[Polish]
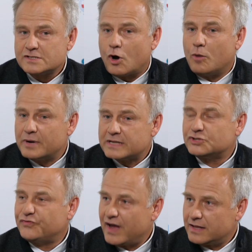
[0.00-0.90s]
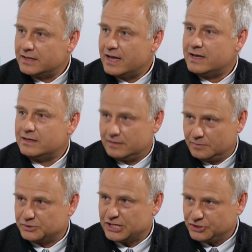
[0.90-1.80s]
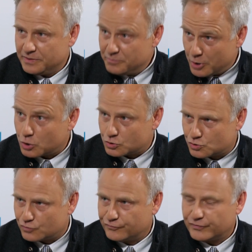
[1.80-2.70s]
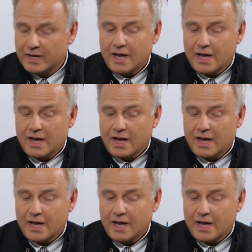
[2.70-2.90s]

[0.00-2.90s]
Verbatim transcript: jest obraz świata przedsiębiorców,